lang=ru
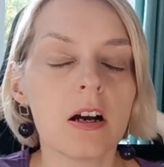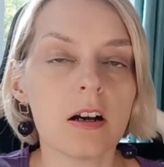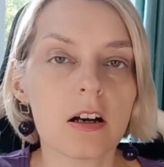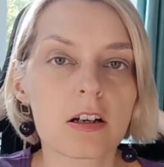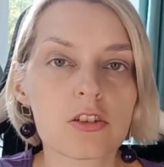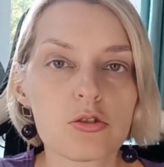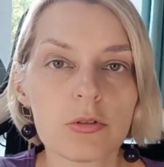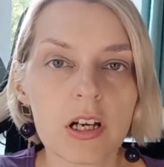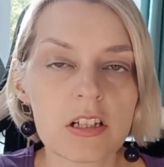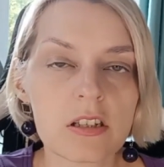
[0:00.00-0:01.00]
А
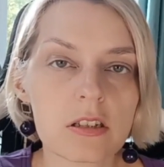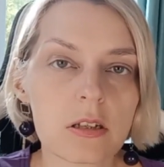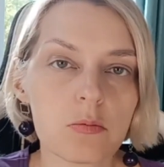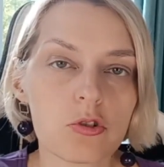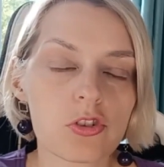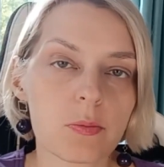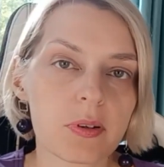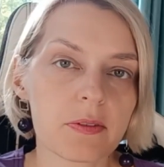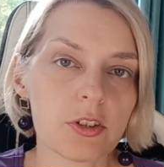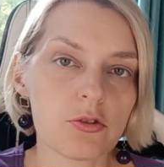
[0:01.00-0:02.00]
консультации можно
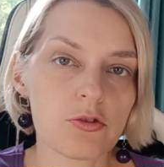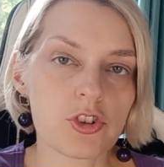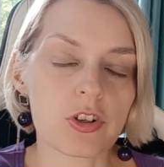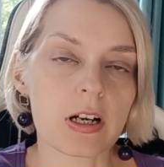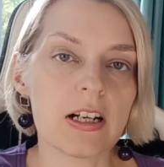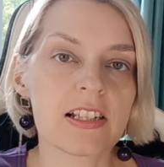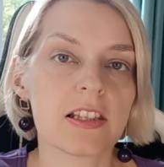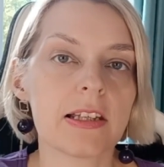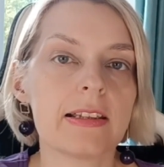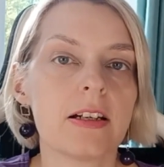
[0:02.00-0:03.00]
проводить очень
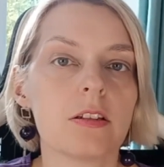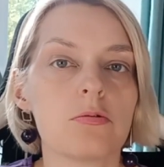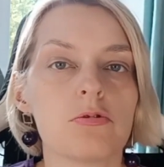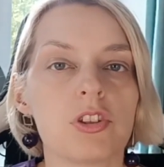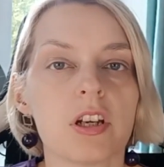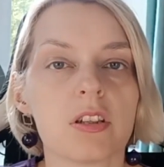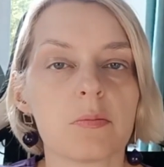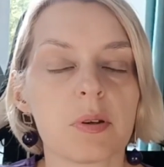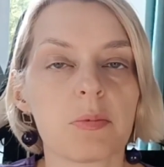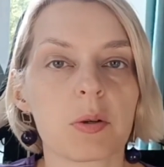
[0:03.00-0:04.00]
разные, да, то есть я,
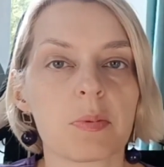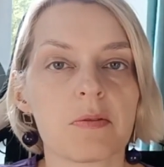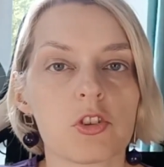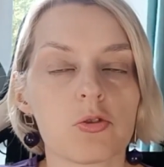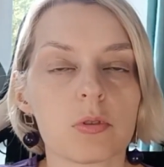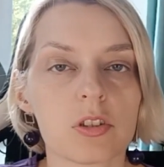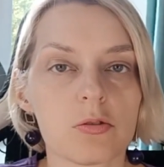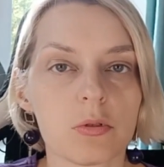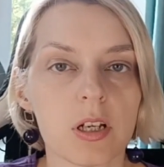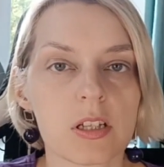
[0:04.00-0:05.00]
например, провожу
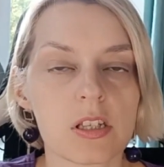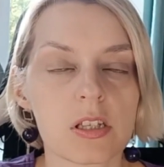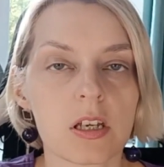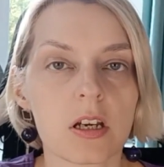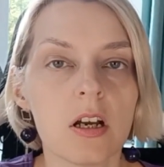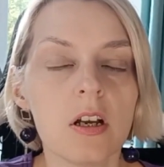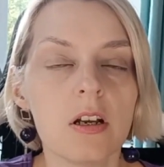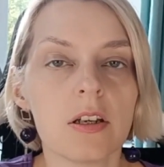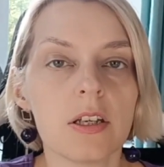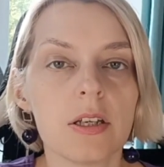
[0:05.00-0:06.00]
консультации
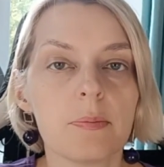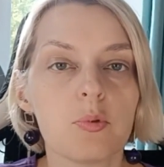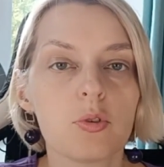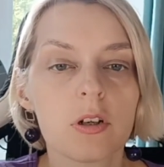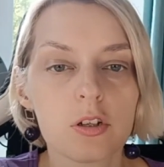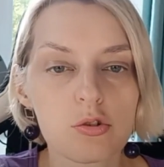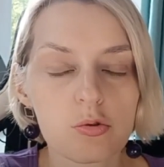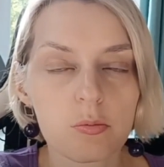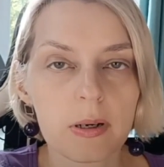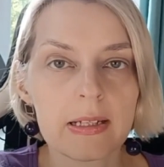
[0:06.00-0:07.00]
и по
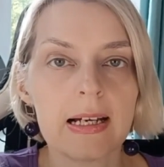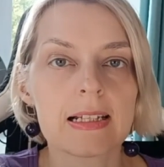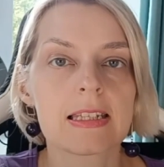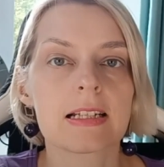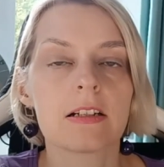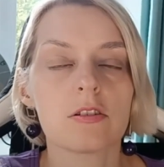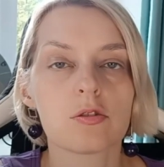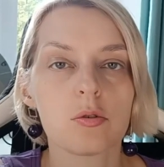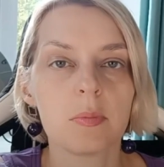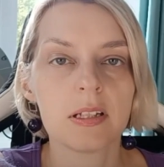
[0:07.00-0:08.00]
колесу баланса,
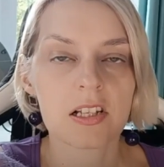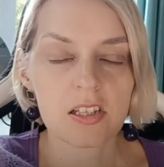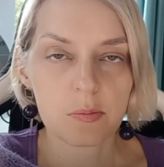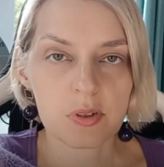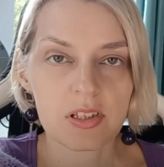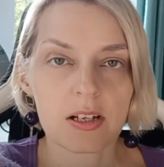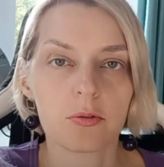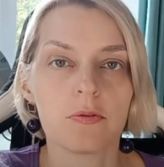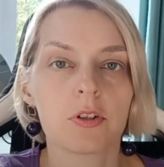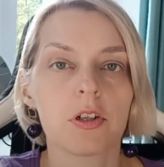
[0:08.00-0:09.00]
колесо баланса по
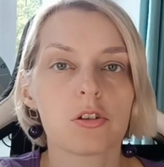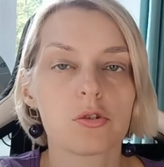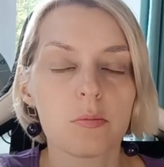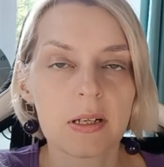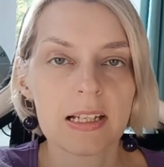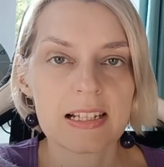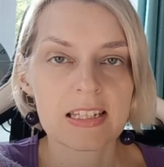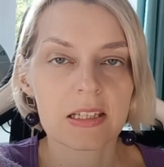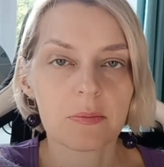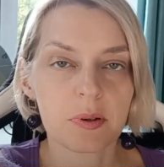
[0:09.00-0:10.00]
здоровью, колесо
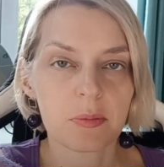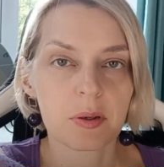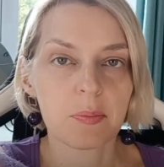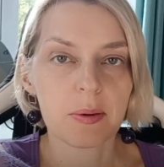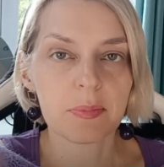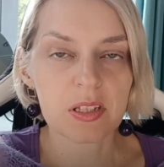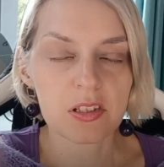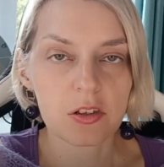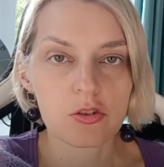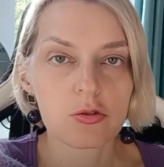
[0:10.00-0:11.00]
баланса, например, по
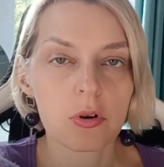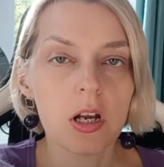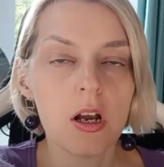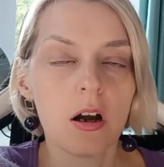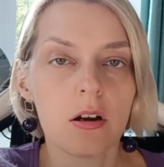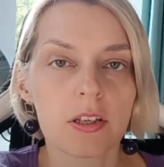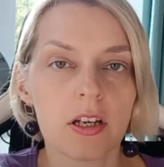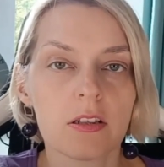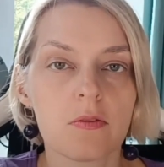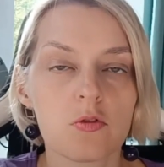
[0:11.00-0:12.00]
бизнесу. А
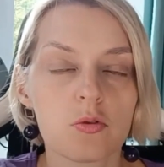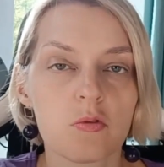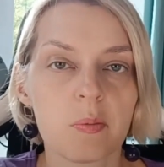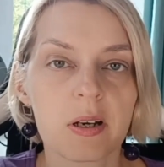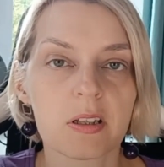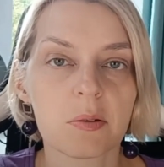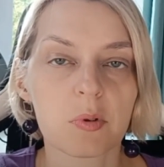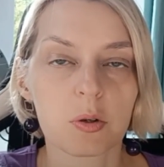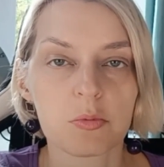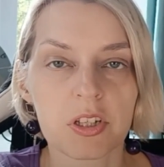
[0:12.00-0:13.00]
я это все в
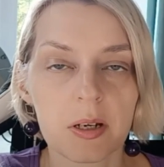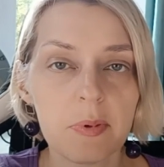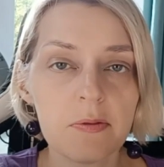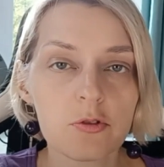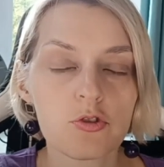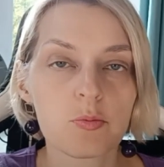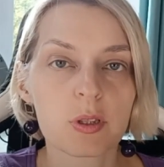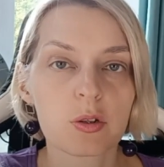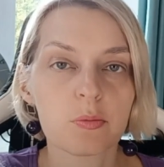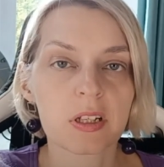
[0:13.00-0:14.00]
богатом ароматерапевте очень
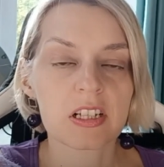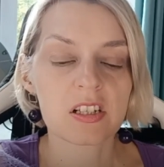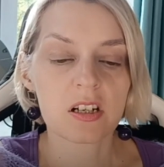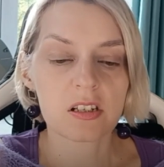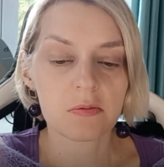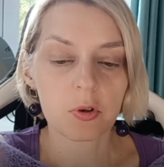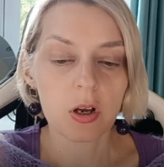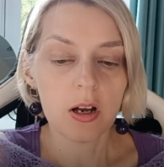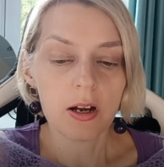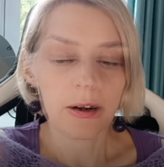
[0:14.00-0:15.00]
подробно
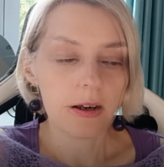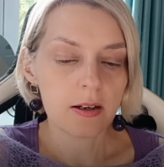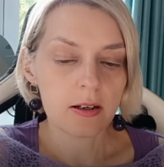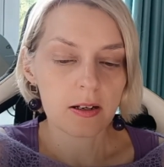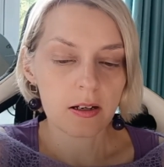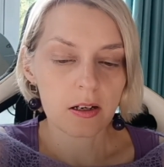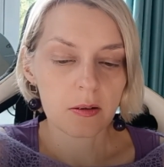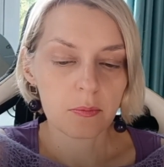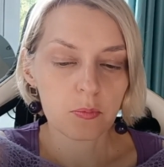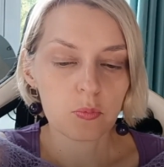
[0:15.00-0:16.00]
рассказываю.
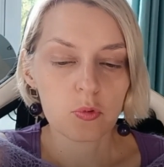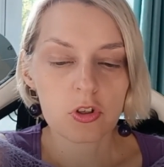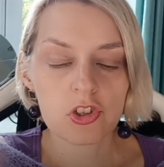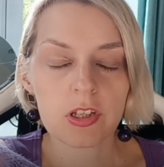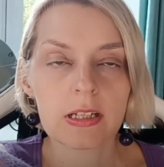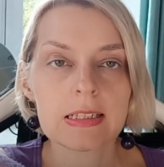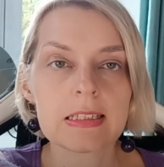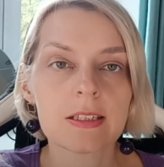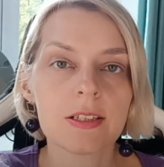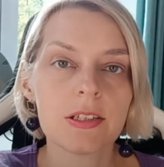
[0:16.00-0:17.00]
А можно
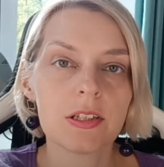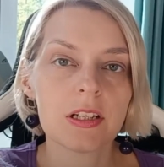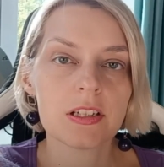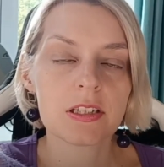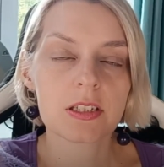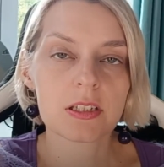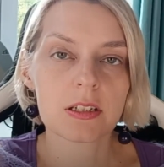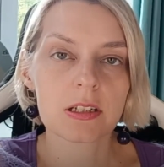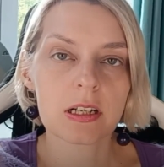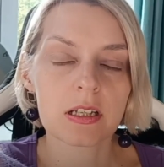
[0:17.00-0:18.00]
соединять
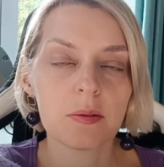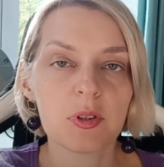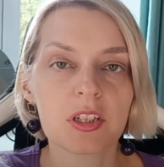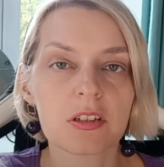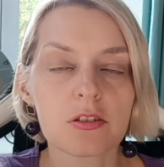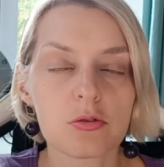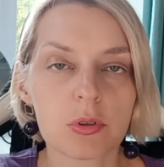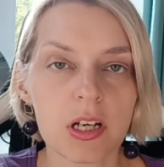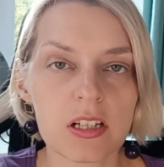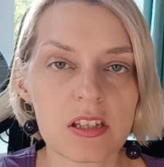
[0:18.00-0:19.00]
с какими-то
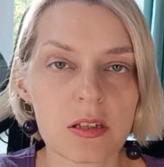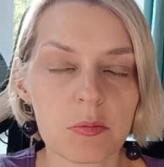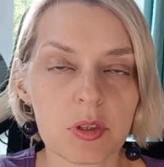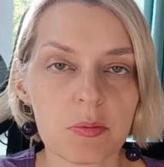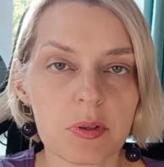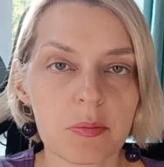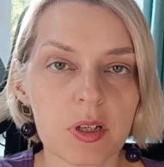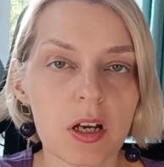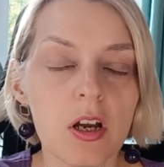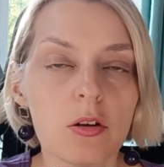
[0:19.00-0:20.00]
консультациями,
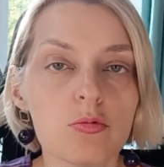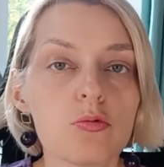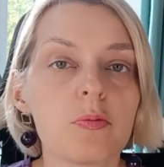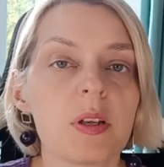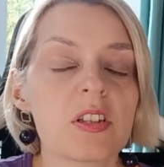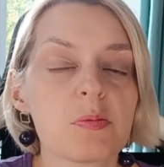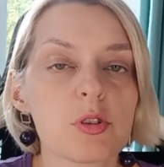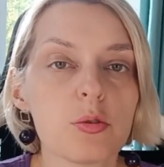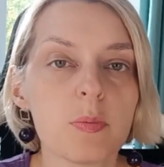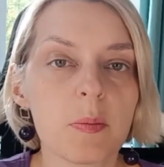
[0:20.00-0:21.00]
например, ну, в принципе,
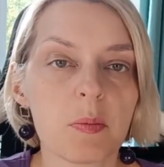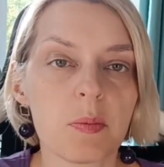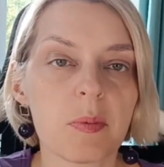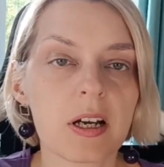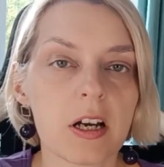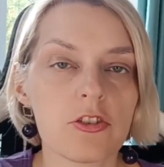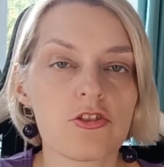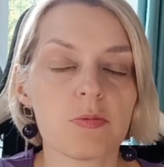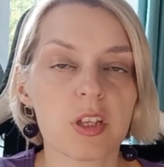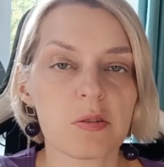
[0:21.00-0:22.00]
с любыми
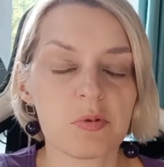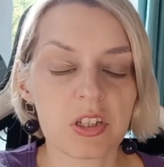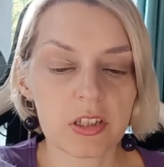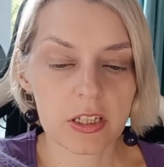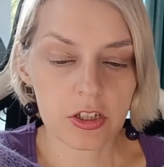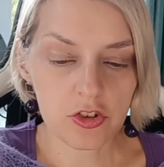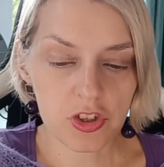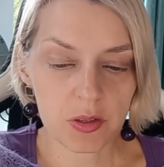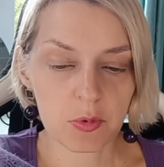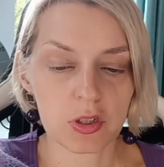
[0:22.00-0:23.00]
помогающими, да, с
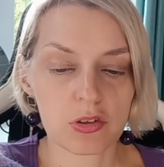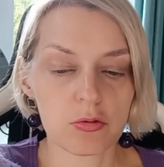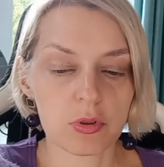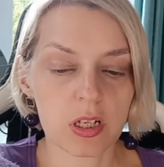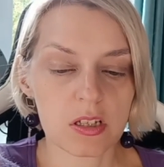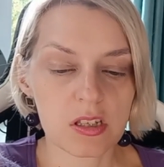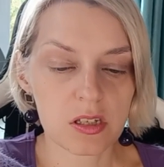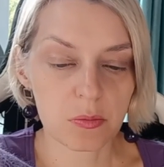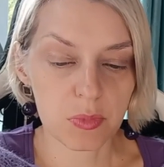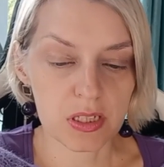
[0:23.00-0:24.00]
психологическими
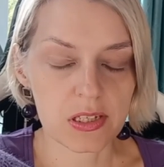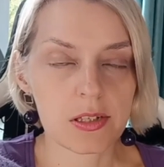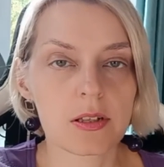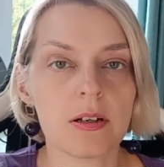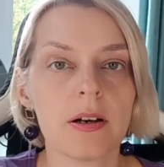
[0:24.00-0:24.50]
консультациями, с